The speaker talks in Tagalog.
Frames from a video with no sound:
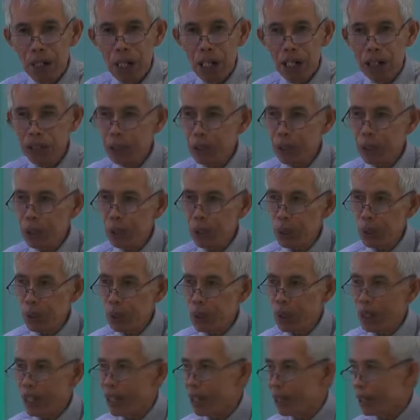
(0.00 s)
ang
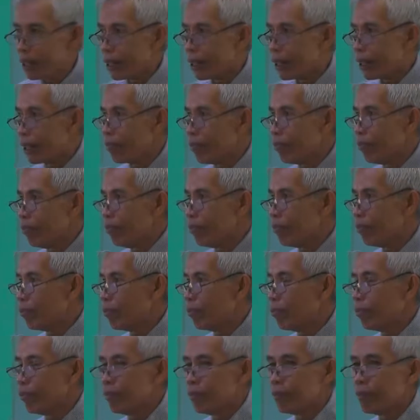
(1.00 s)
Diyos natin
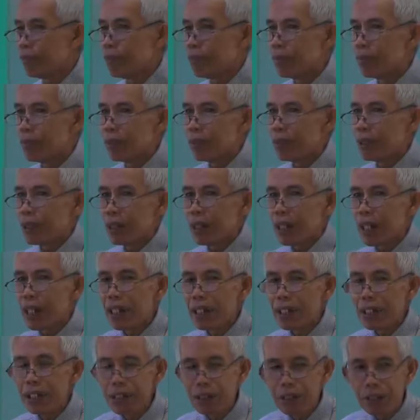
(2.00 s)

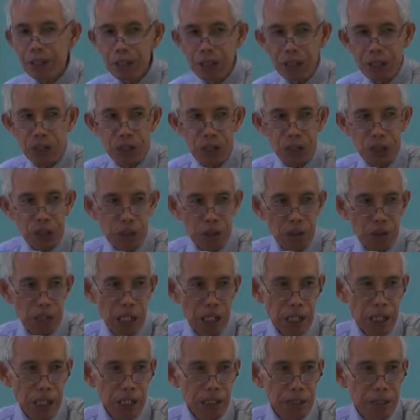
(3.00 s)
ay hindi
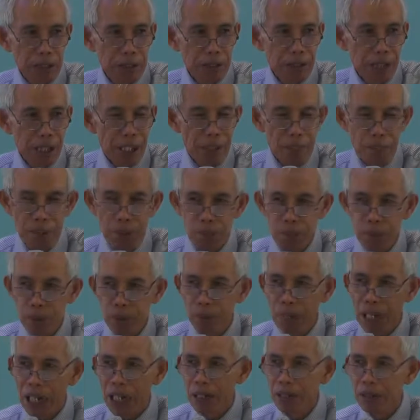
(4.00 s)
sinungaling. Amen po
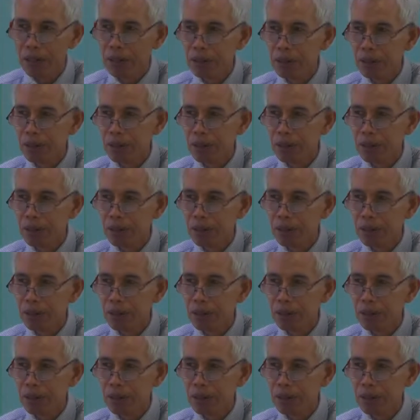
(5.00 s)
ba?